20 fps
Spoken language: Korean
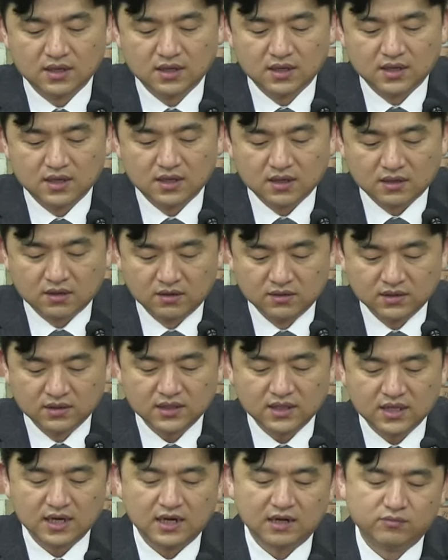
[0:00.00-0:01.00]
그런데
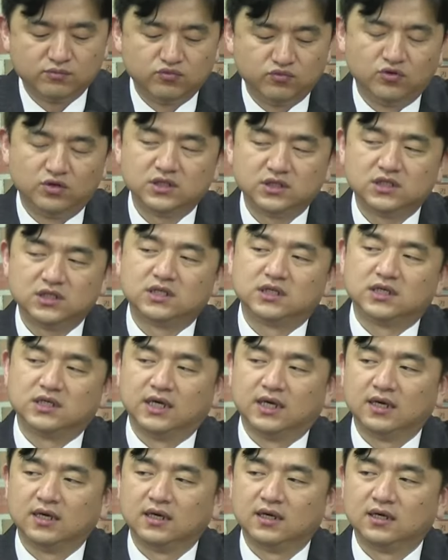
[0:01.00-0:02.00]
내가
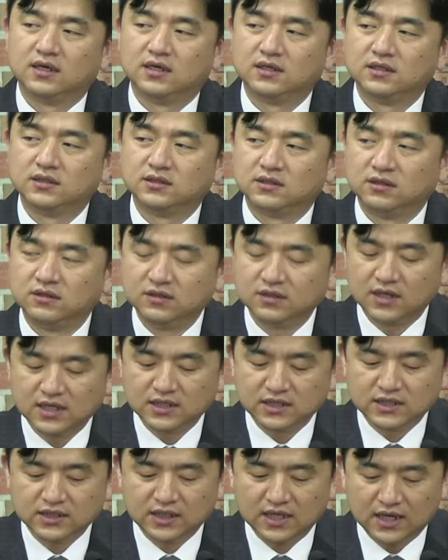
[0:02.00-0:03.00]
무엇이기에
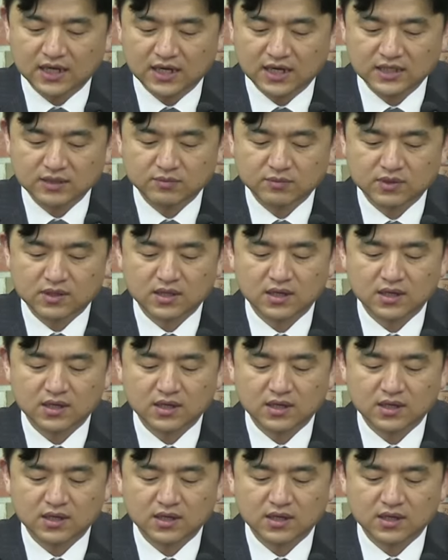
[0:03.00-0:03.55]
전능하신 하나님께